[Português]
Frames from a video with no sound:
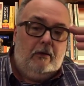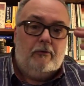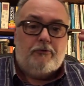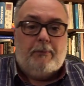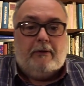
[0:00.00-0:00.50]

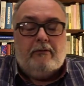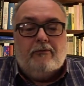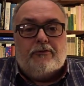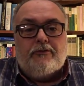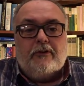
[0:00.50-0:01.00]
Eu espero
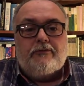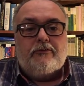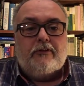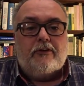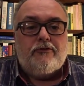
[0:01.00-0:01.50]
que vocês
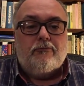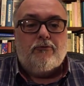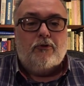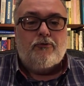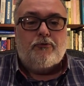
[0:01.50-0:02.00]
estejam
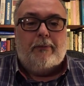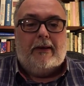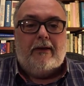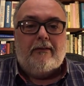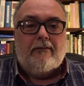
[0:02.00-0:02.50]
todos
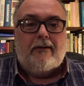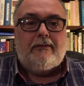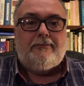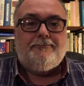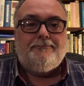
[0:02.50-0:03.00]
bem, não é?